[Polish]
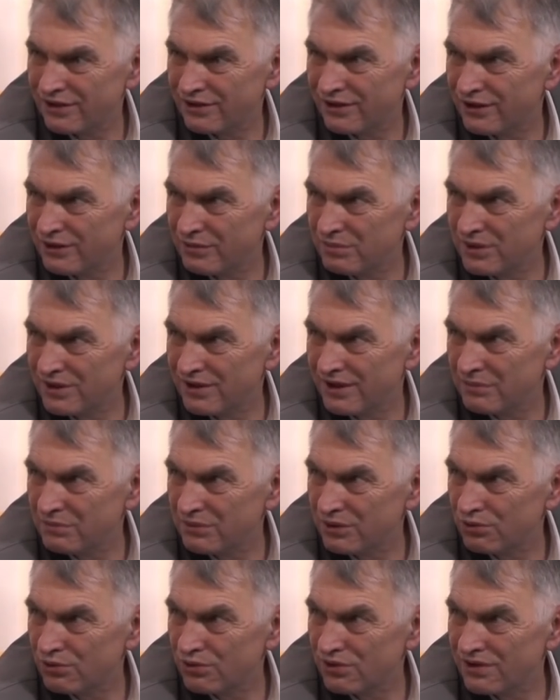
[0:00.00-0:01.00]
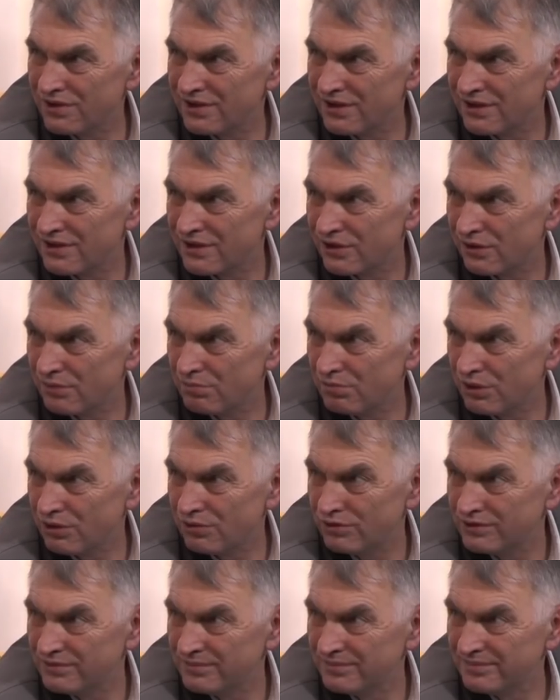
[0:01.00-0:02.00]
to mi tam już nic nie zrobią.
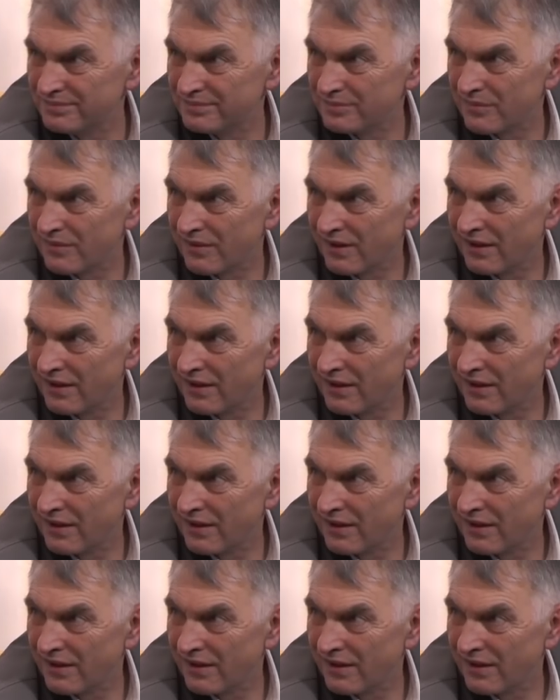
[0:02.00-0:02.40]
Tak.